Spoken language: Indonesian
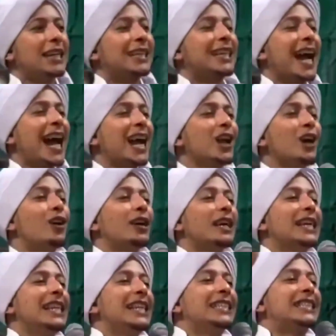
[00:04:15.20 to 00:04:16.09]

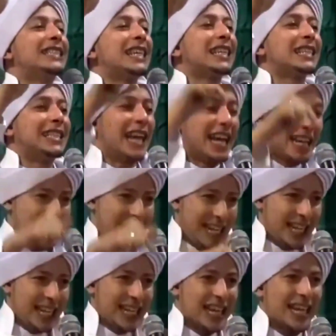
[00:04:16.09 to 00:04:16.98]
Kalau ini
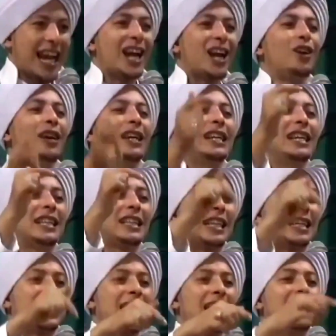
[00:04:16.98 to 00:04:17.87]
terjadi, kalau ini
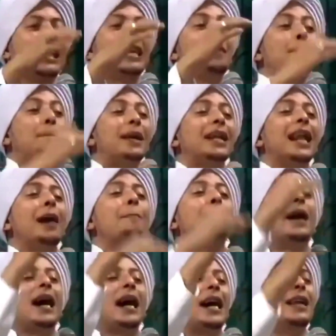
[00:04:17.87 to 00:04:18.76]
terjadi
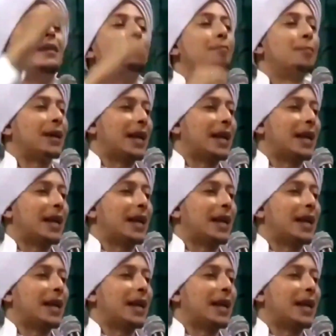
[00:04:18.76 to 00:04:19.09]
penambahan